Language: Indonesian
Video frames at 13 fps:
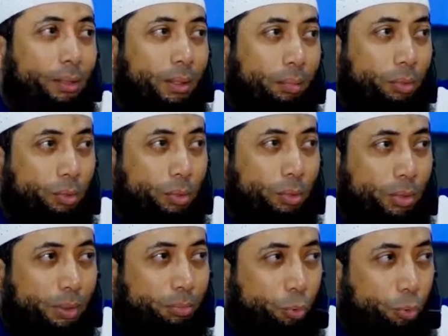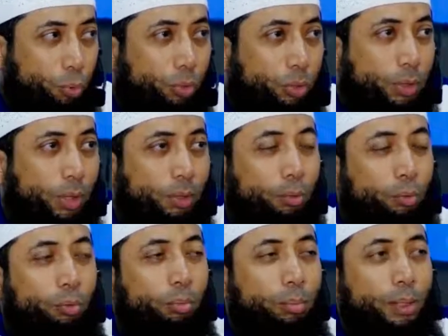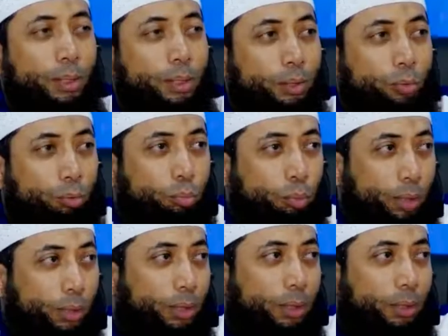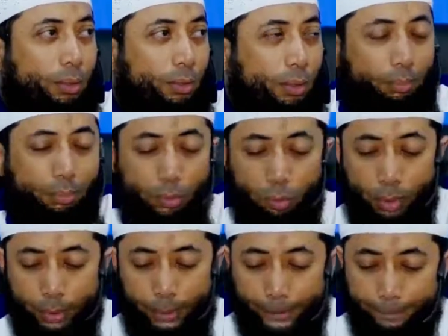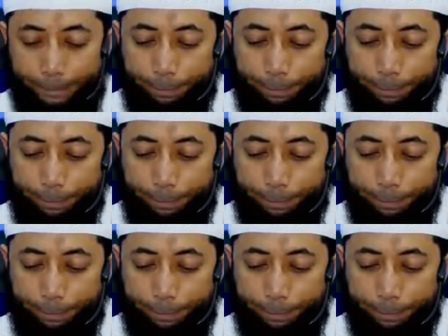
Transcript: Nabi SAW khususkan untuk mendatangi kuburannya dan mendoakan.